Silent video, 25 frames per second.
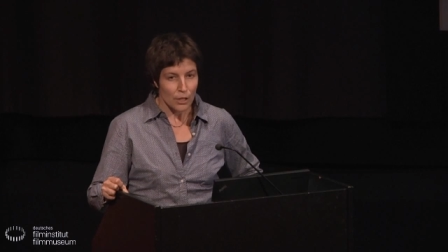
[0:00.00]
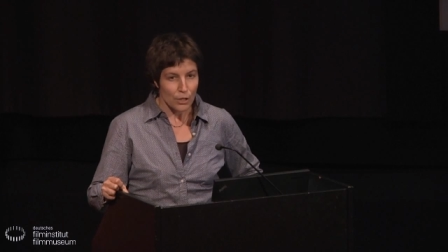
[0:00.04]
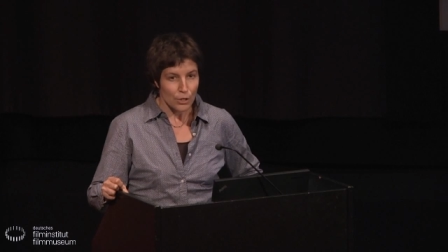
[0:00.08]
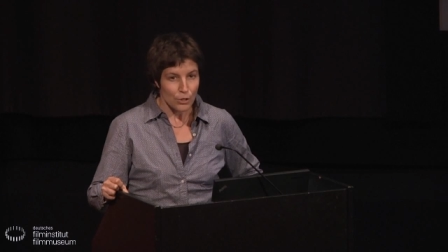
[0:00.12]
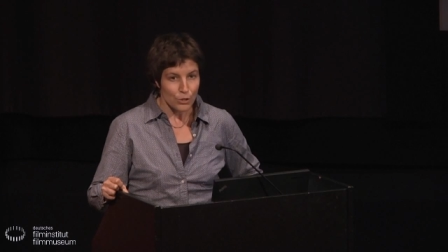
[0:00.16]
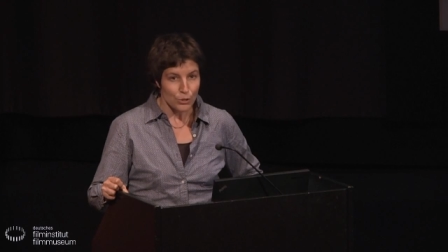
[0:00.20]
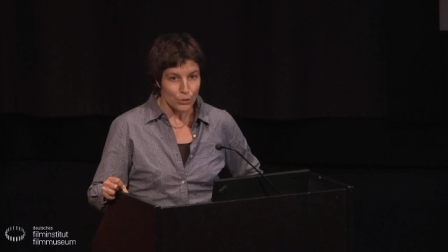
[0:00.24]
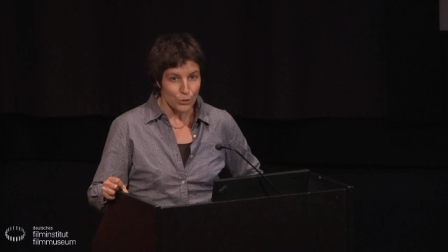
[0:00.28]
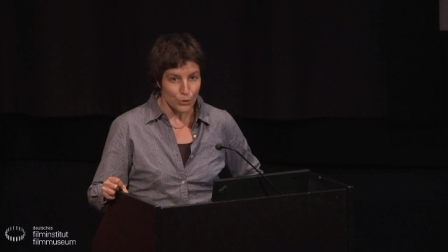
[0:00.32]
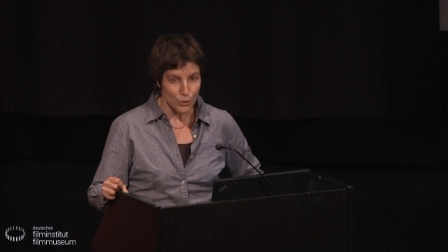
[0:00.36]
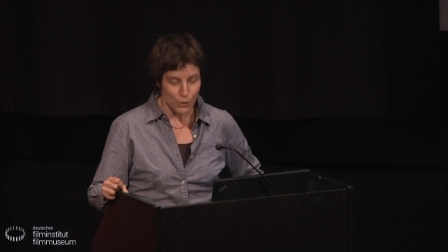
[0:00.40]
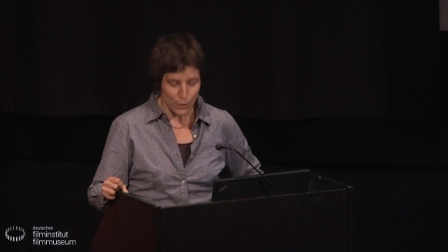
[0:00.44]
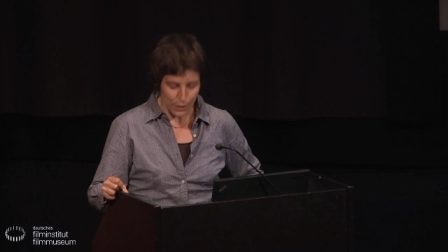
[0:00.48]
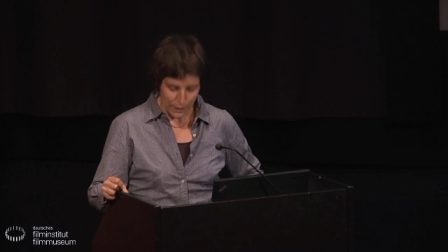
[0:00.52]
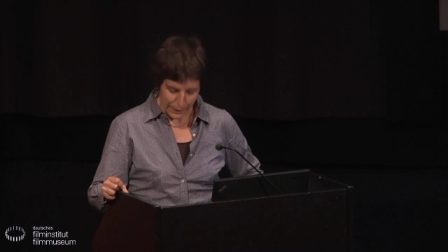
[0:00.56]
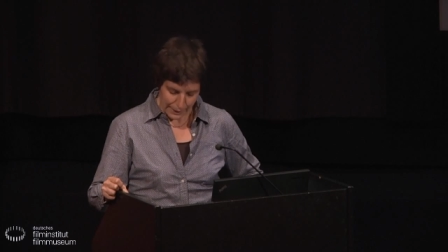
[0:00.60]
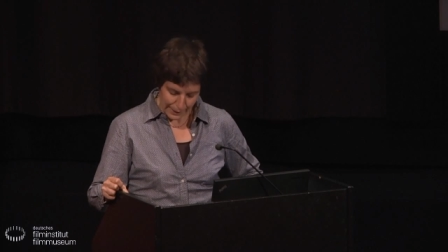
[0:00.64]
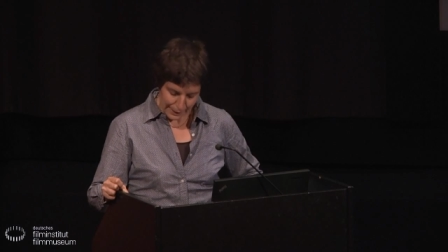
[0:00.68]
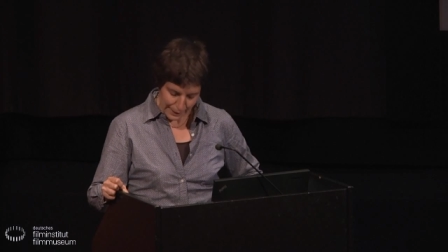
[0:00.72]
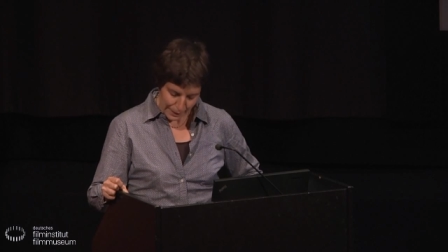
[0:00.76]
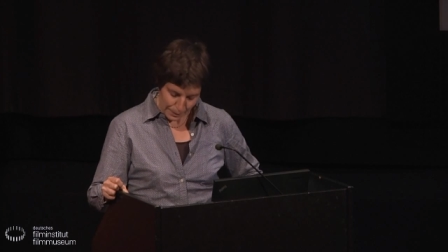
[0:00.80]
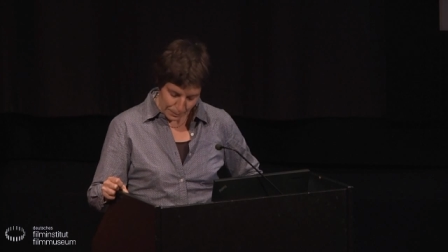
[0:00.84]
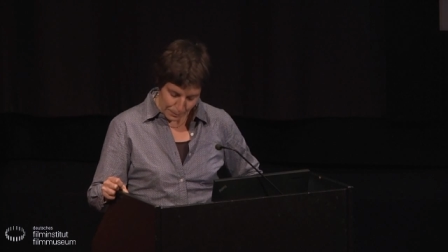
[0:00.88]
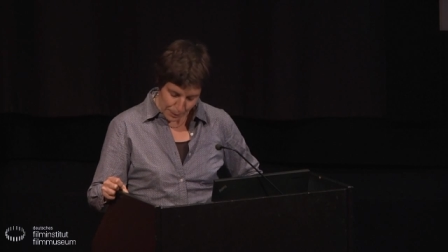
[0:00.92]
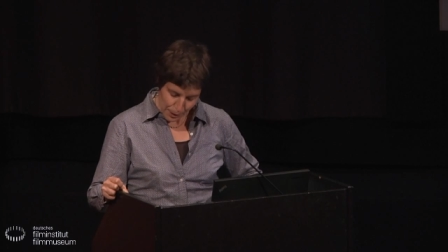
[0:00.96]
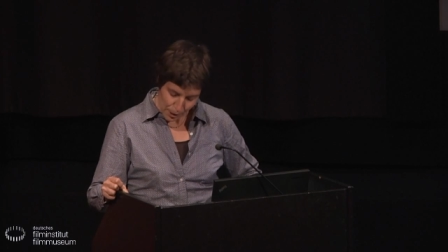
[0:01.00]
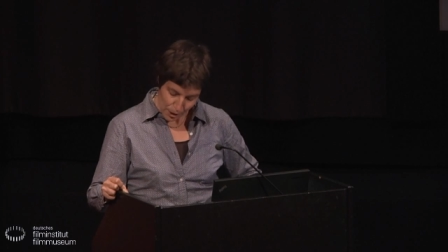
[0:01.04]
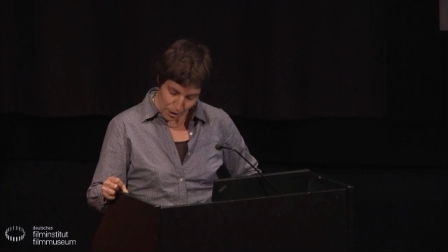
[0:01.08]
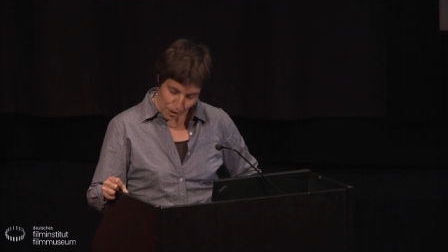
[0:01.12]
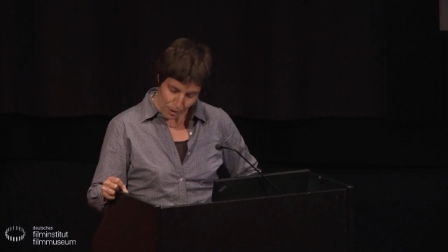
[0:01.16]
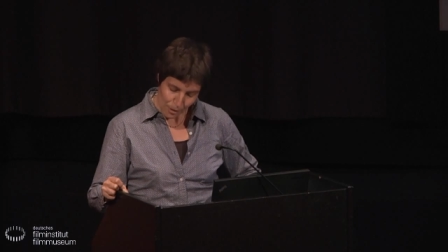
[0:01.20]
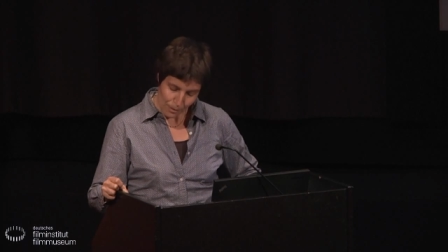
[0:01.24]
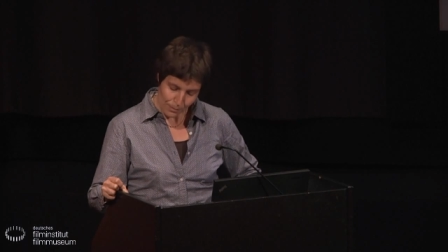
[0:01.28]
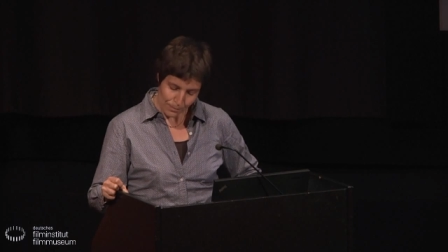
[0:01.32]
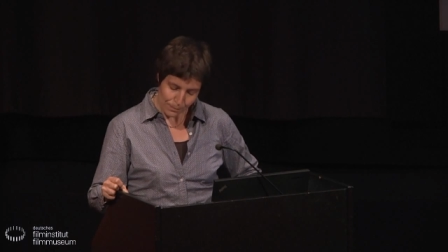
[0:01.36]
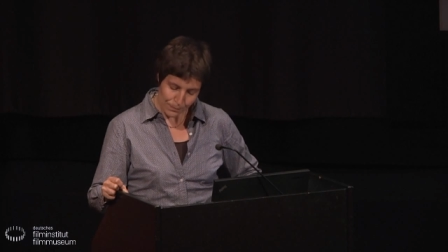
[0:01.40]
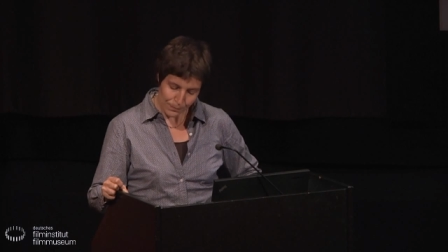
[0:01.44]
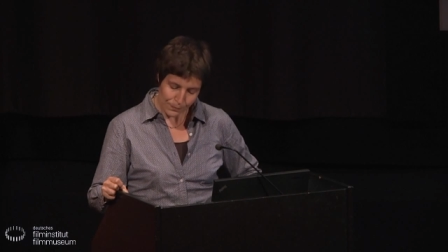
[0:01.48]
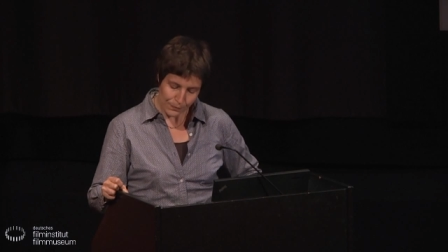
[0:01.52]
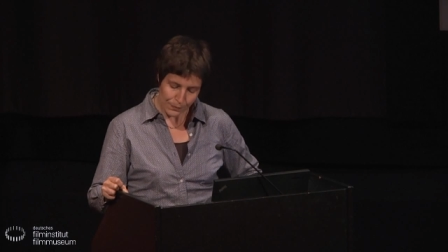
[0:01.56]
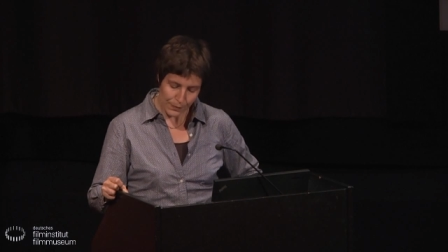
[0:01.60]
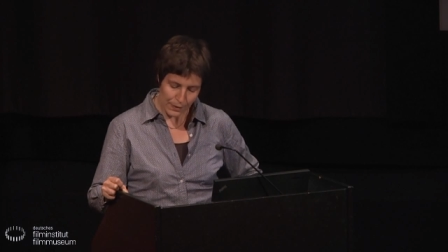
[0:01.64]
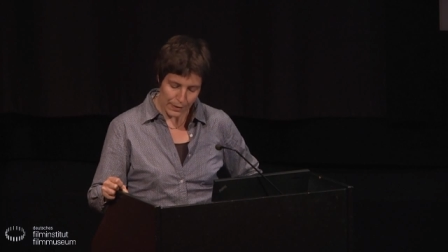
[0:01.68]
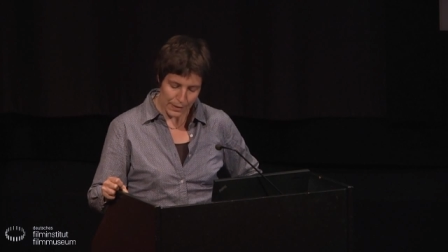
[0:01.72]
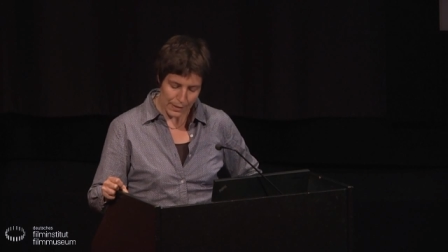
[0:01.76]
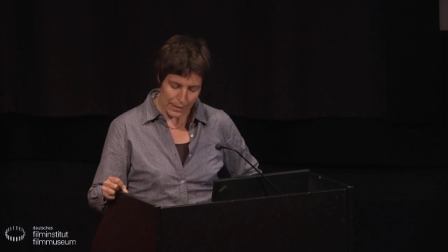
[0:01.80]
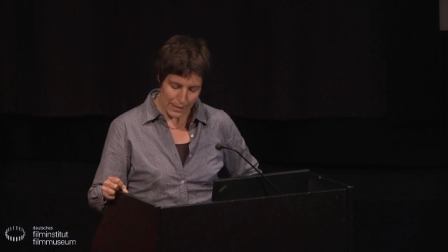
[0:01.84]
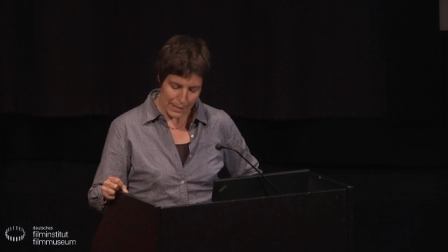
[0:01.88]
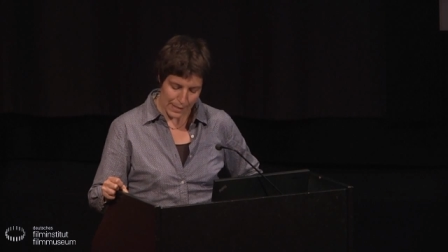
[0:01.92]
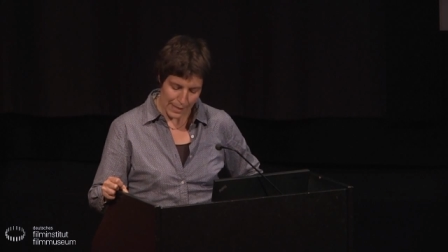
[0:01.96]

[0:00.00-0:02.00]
Jules Greenbaum,